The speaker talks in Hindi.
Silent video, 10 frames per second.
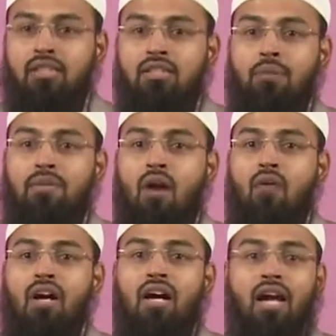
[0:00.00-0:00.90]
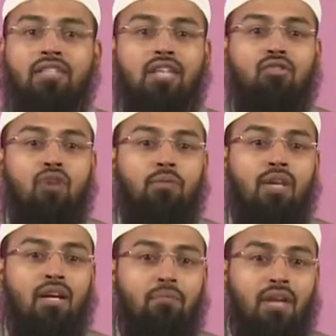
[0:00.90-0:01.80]
जिसने अपनी हवा ख्वाहिशात को
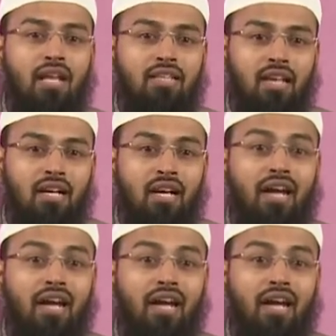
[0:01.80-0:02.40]
अपना रब बना दिया